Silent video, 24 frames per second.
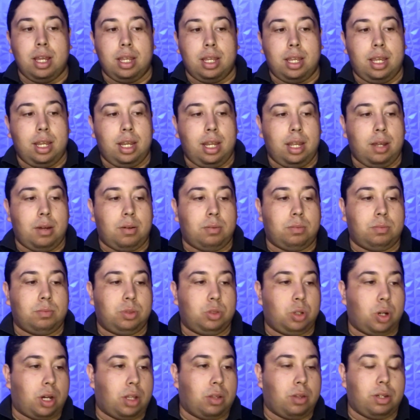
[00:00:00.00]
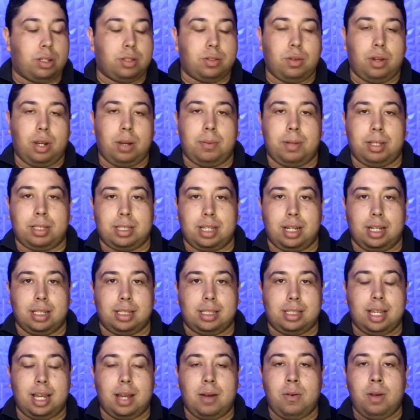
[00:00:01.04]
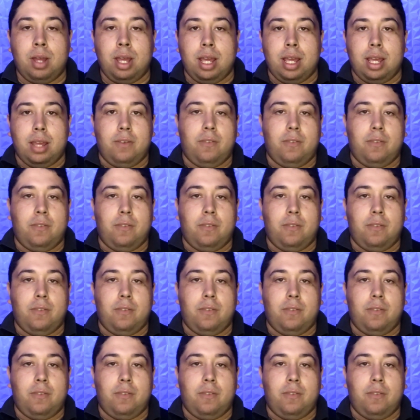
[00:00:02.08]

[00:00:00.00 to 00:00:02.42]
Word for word: queriam jogadores do Grêmio na seleção,